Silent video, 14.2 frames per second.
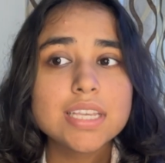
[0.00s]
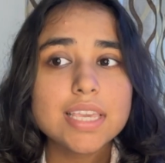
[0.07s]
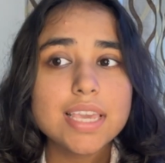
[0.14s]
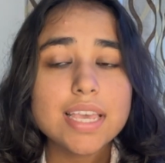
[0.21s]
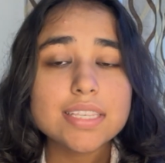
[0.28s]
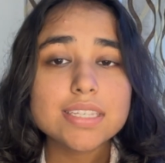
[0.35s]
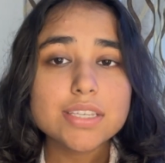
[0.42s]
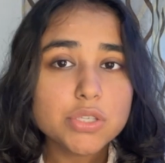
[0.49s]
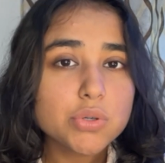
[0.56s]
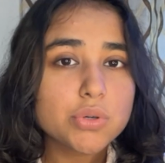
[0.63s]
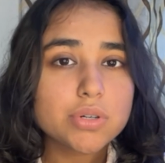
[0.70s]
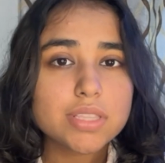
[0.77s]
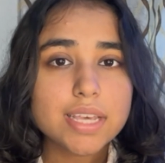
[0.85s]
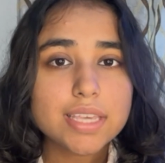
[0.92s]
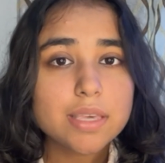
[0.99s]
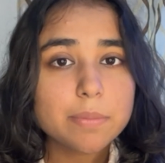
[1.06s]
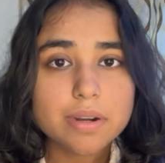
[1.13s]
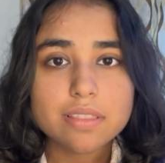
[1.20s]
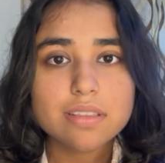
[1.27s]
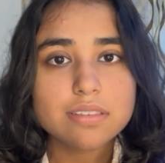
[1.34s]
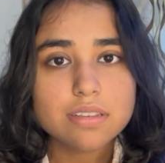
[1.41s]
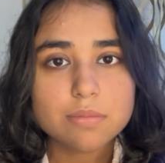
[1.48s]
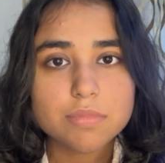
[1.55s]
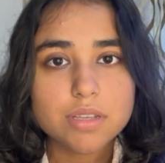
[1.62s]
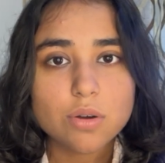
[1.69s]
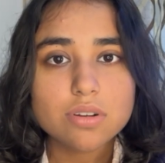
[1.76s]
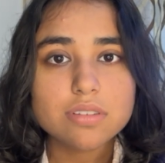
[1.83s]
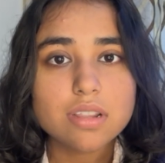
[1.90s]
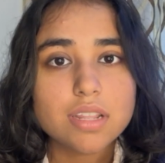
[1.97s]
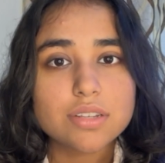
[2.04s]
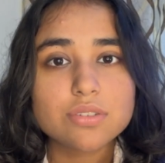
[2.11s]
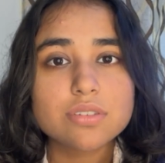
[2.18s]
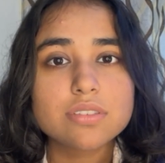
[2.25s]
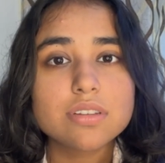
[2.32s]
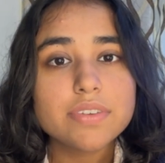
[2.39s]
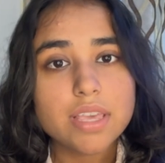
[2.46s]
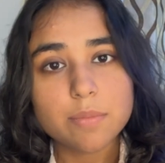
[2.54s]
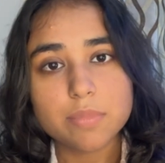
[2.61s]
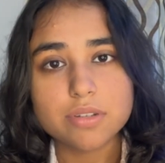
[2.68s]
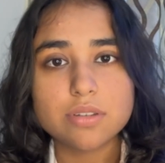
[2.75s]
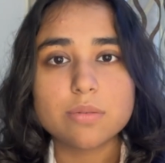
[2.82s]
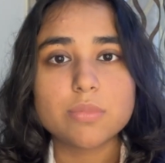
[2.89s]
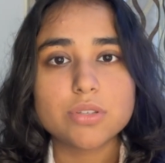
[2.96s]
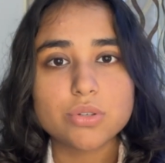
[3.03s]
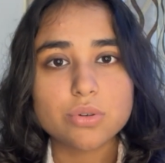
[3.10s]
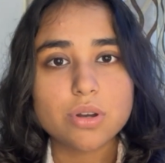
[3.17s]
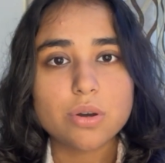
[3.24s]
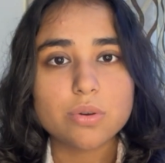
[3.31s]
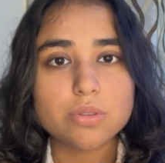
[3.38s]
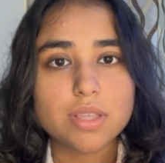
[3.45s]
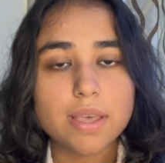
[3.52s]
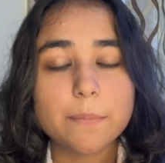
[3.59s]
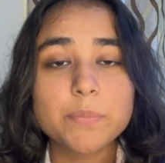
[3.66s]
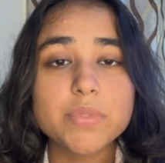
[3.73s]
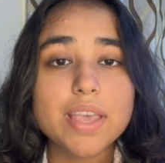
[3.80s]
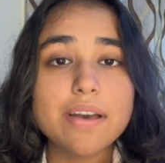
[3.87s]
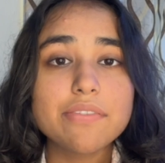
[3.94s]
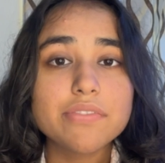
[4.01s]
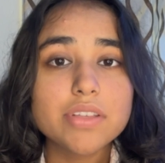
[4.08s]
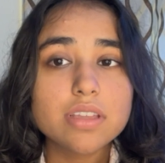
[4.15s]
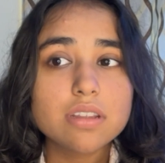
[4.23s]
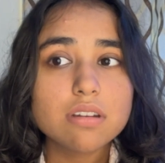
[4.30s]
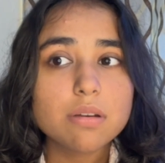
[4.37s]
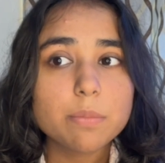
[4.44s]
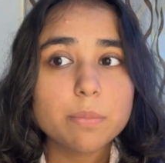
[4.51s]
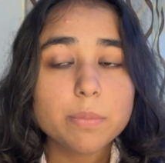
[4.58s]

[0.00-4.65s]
कि ऐसा क्यों होता है कि पढ़ते सब हैं और सिलेक्शन सिर्फ एक परसेंट बच्चों का होता है या फिर